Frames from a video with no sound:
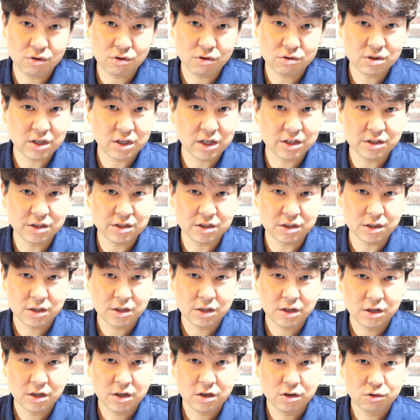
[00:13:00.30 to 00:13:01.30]
있는 것은 아닌지
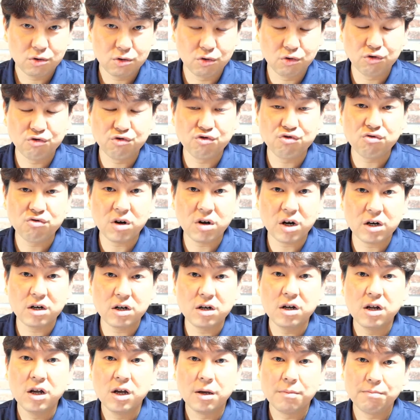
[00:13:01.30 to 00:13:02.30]
또는
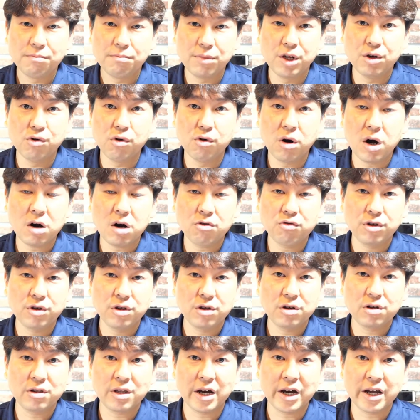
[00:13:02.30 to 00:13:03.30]
누군가를 미워하고
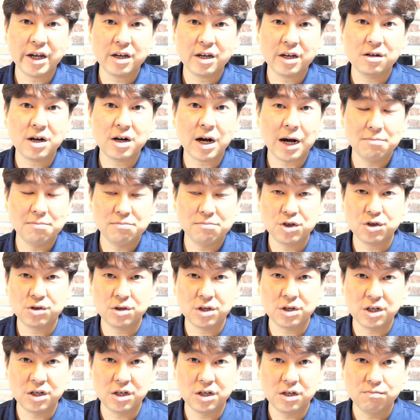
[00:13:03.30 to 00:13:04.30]
있는 나의 그
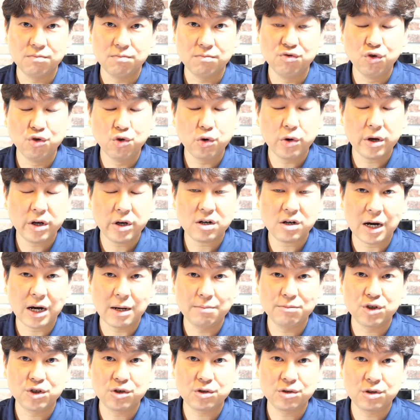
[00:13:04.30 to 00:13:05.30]
감정이 분노의 그
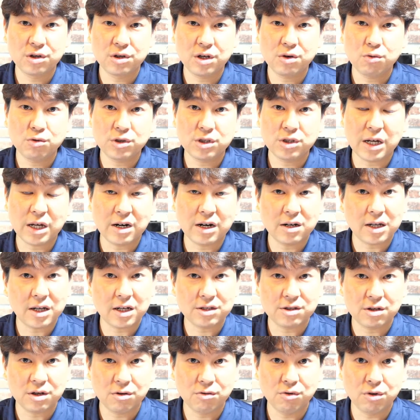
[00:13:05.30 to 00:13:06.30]
감정들이 혹시 나를
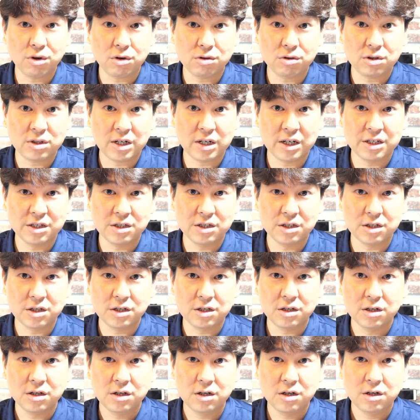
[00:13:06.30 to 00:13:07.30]
다스리고 있는 것은 아닌지
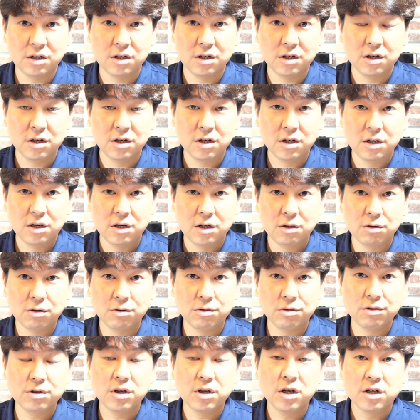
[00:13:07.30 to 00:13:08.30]

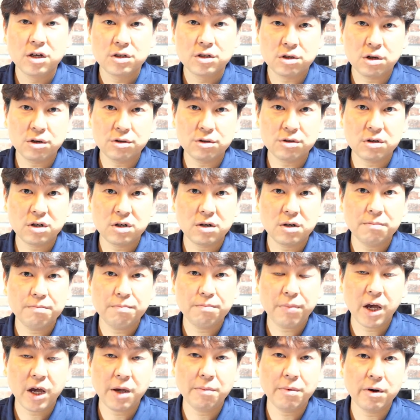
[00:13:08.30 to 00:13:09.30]
또는
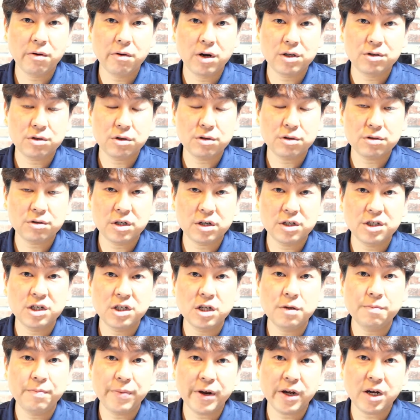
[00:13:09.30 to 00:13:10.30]
처절한 패배와 처절한
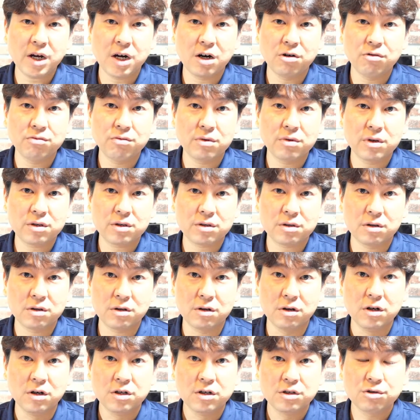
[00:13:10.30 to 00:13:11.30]
실패
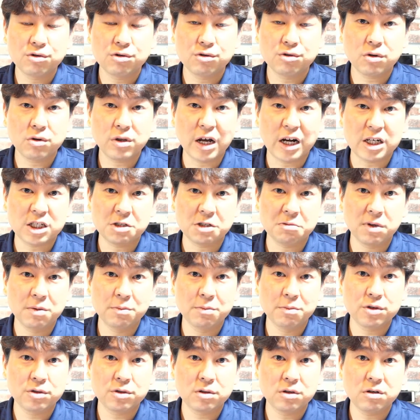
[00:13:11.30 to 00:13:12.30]
가운데서 스스로
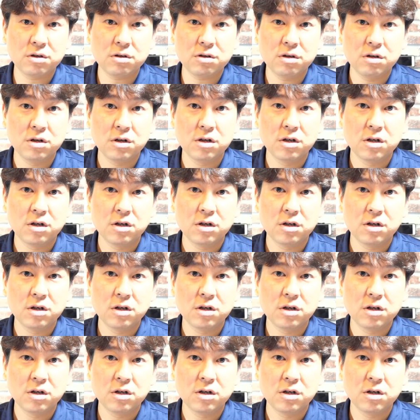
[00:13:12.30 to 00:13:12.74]
낙심하면서